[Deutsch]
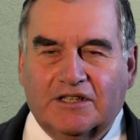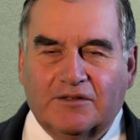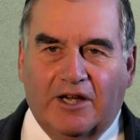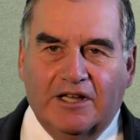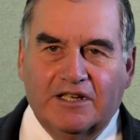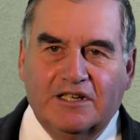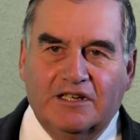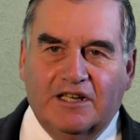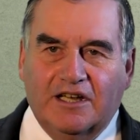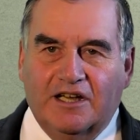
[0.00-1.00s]
Zwei
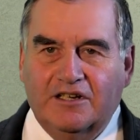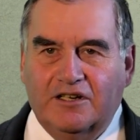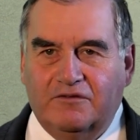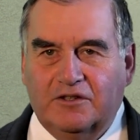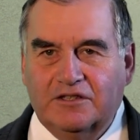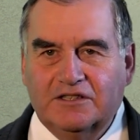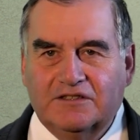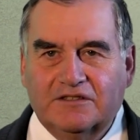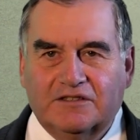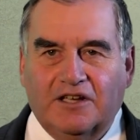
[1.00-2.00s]
Kindergärten davon
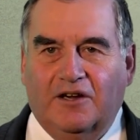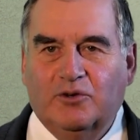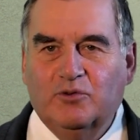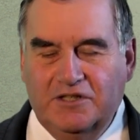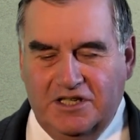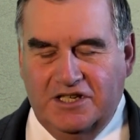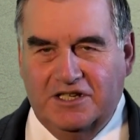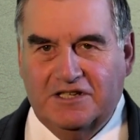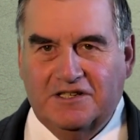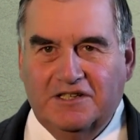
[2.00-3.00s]
ist das Dach
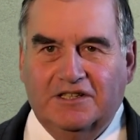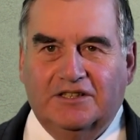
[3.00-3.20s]
undicht